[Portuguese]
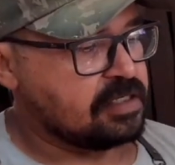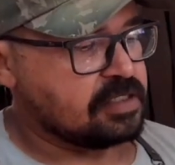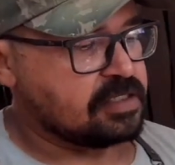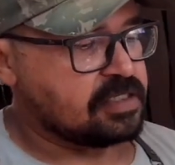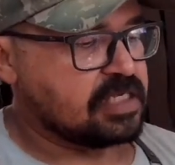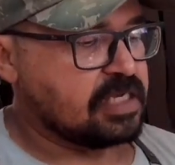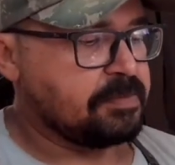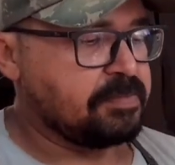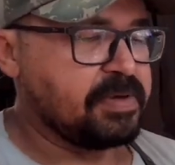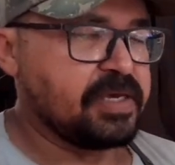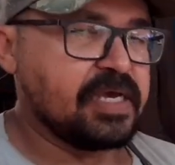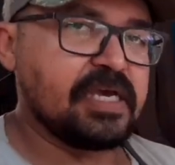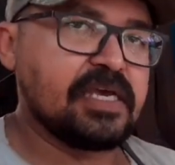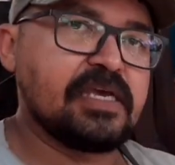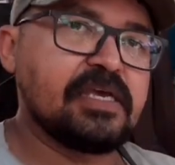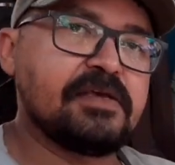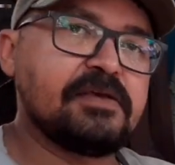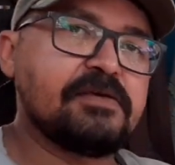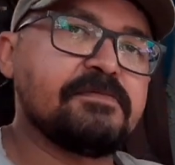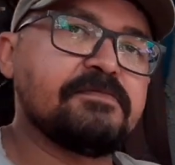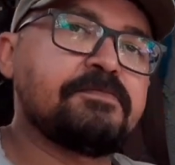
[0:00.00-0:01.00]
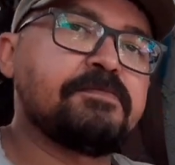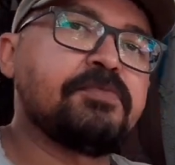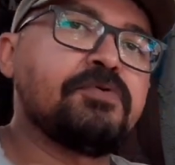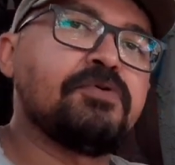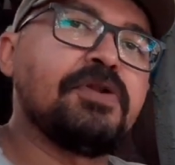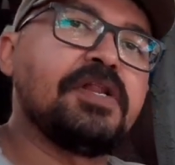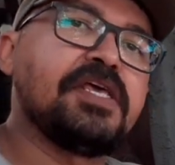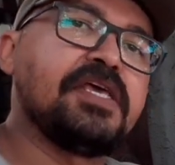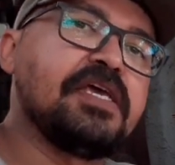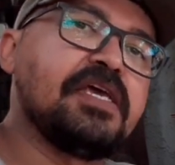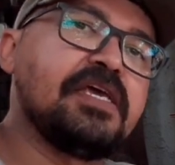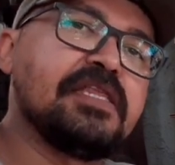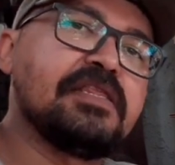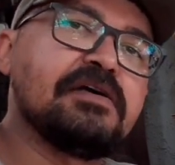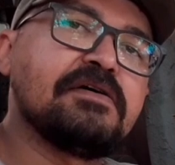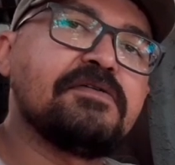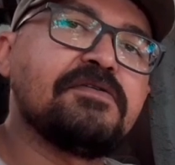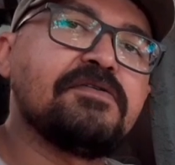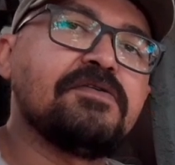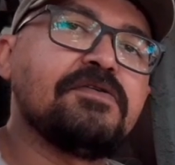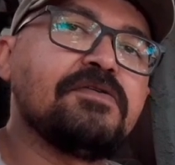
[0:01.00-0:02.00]
também polida
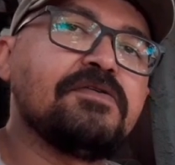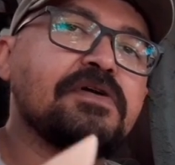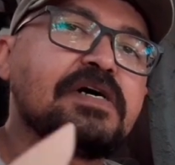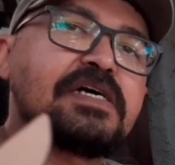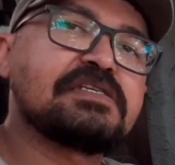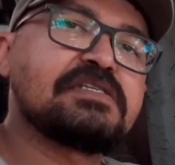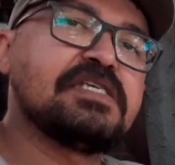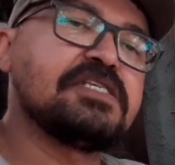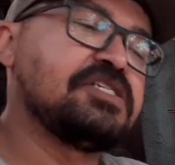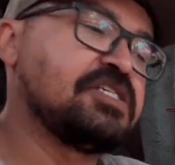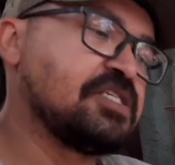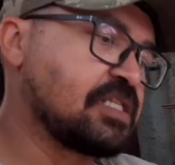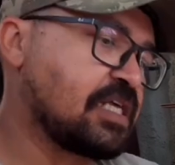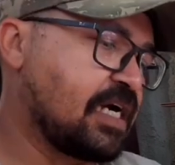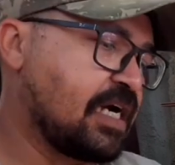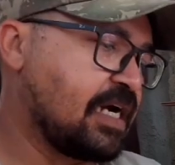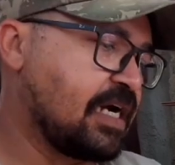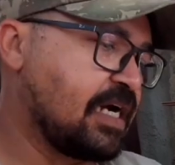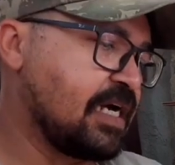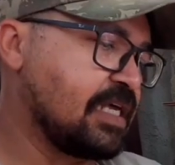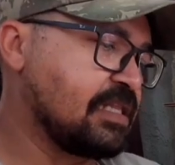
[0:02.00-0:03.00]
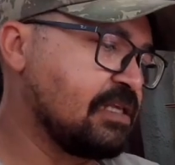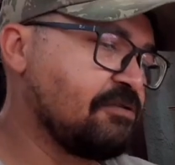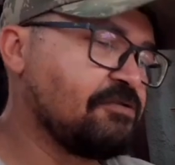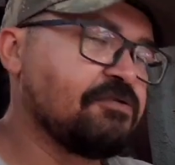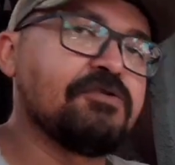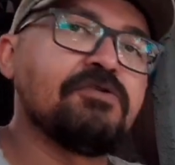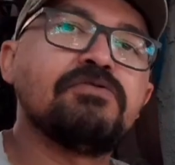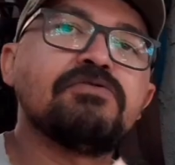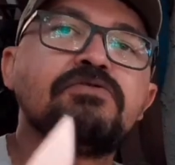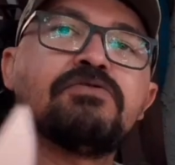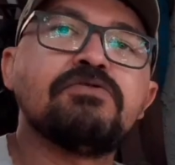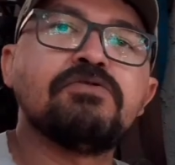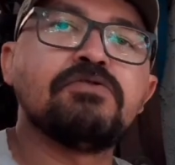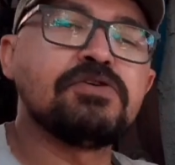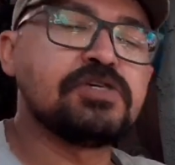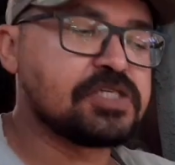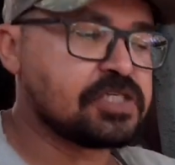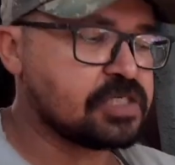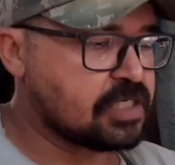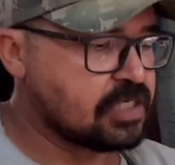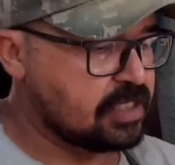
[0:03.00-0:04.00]
ou acetinada ou
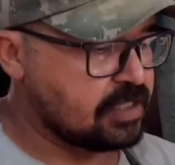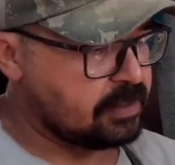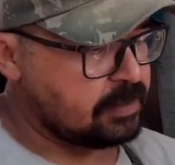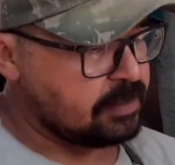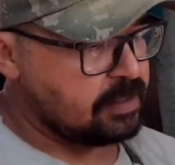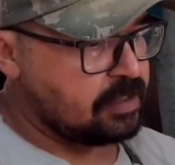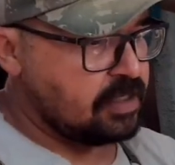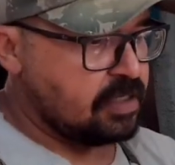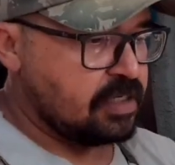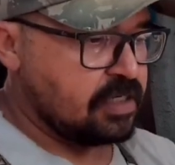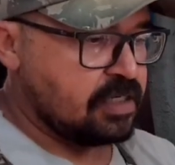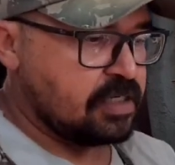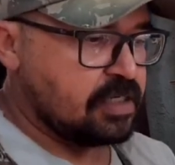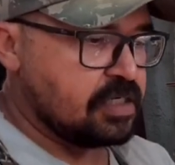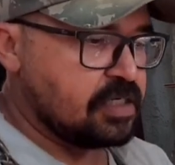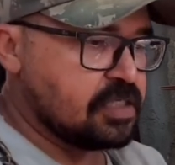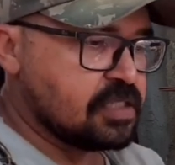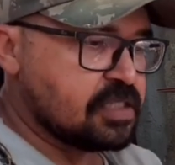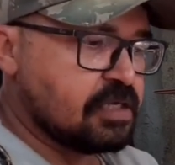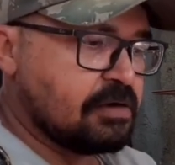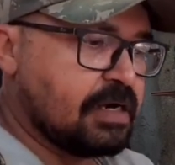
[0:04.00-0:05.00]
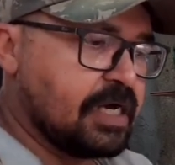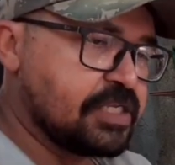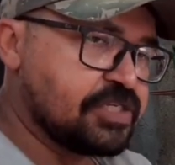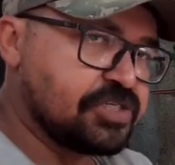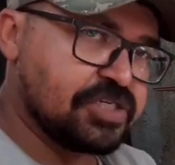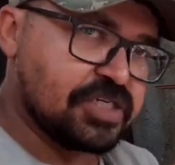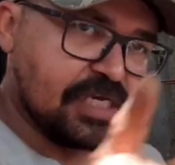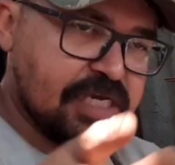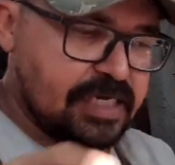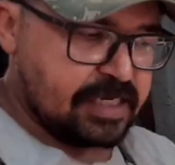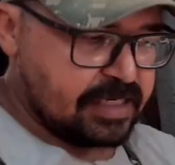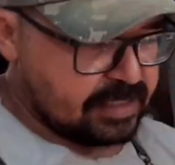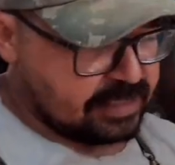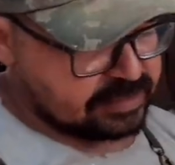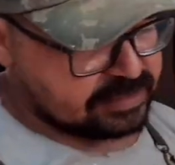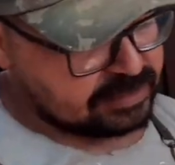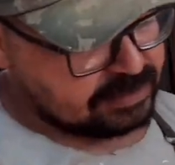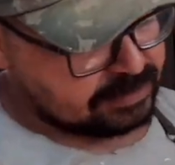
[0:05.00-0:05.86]
rústica. Então a dica é essa,